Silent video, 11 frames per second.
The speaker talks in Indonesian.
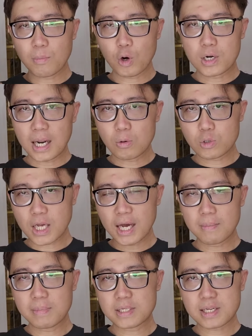modal usaha
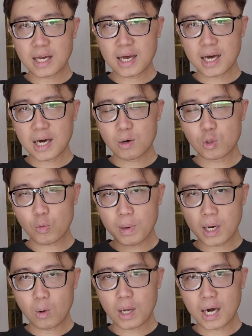bisa, untuk
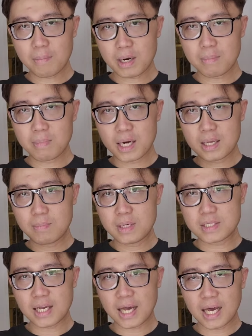pengeluaran pribadi
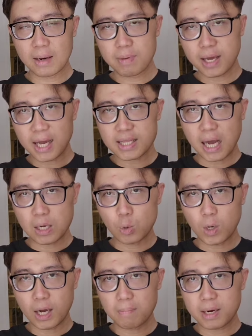bisa, lebih kayak
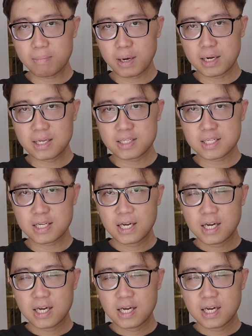tanggungan pribadi sih